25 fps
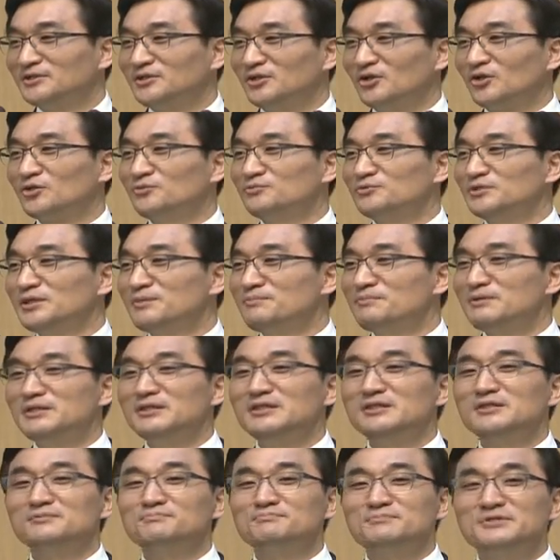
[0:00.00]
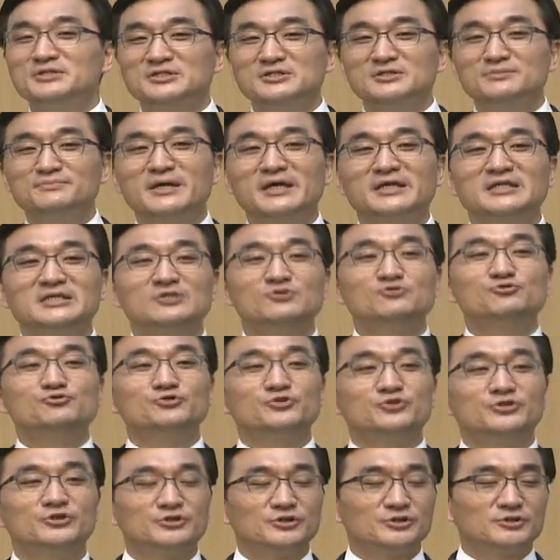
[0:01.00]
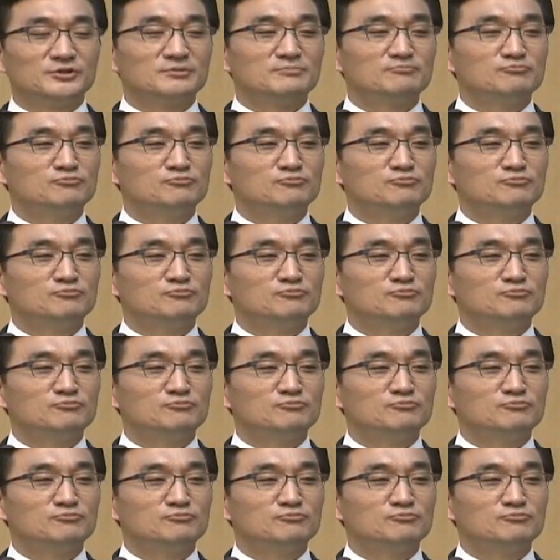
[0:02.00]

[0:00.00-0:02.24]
여러분이 믿는 믿음의 이유를